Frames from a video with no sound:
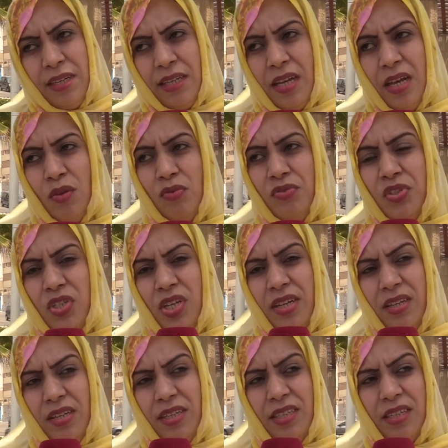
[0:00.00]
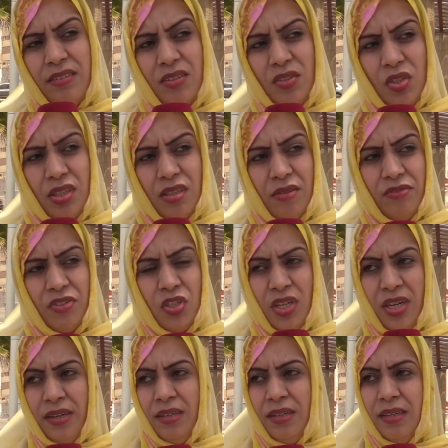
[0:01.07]
اللي كانوا في الشارع اللي كتنشط في
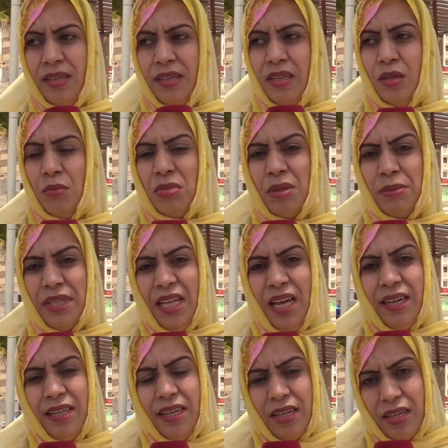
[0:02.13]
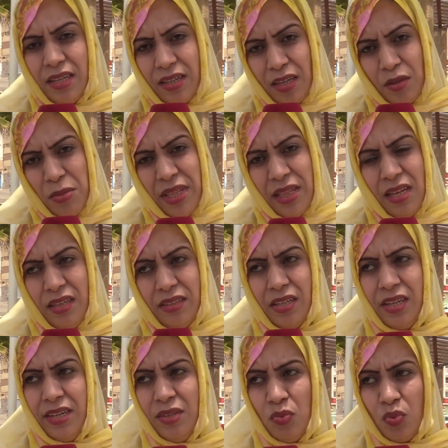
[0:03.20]
الشارع طبيعه الحال لأن هضرك ما
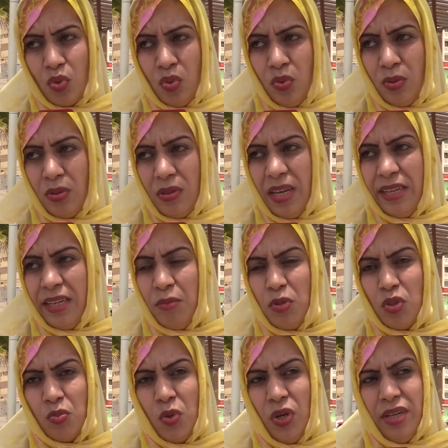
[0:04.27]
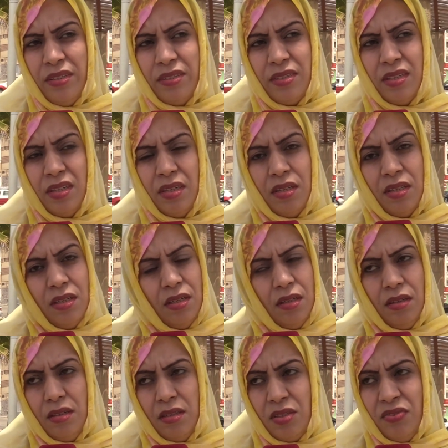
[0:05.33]
عندها اي وجود هاي المجموعات
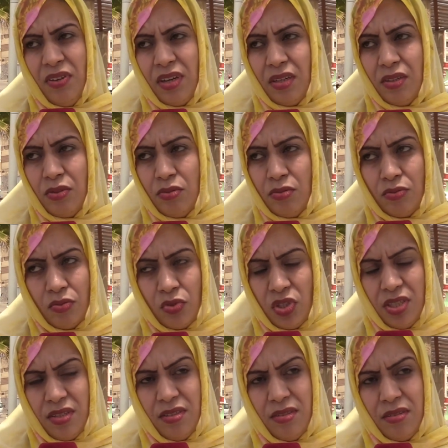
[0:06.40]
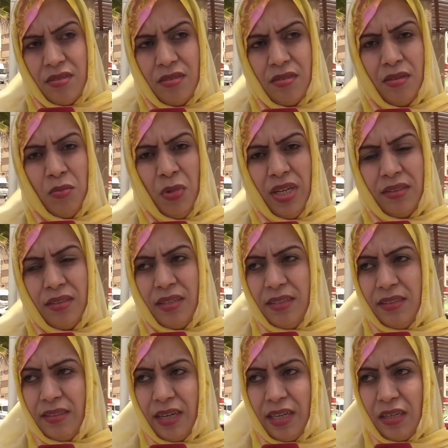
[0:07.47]
تفرقت وتشتت
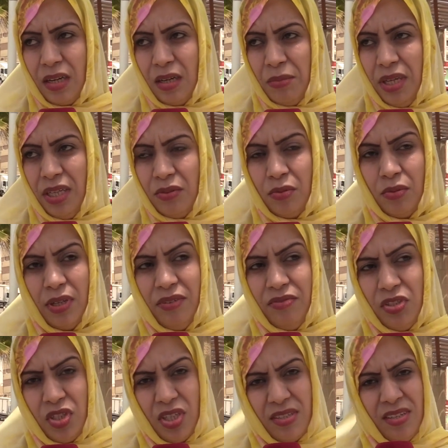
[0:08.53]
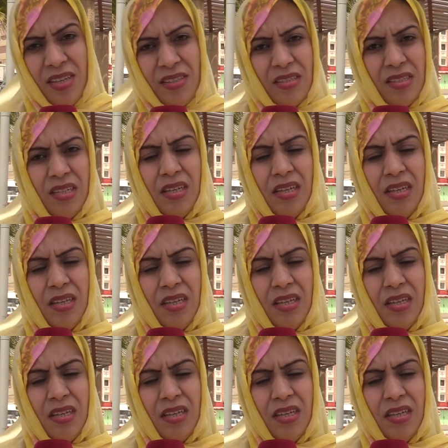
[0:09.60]
المعطلين دريك راه ما عادوا لا في شتات